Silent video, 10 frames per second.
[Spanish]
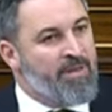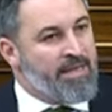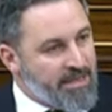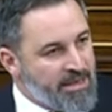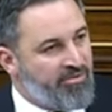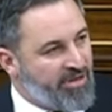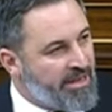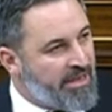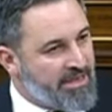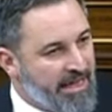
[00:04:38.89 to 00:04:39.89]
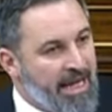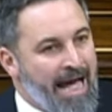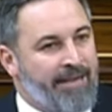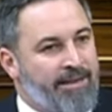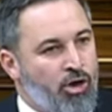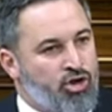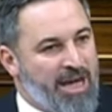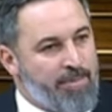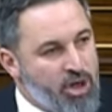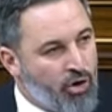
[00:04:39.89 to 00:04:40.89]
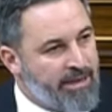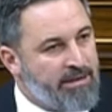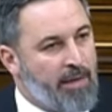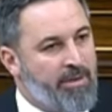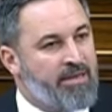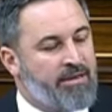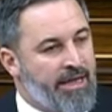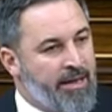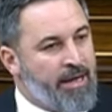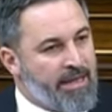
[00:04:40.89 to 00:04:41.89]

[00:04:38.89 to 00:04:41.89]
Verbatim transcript: sin defenderse ante los que violentamente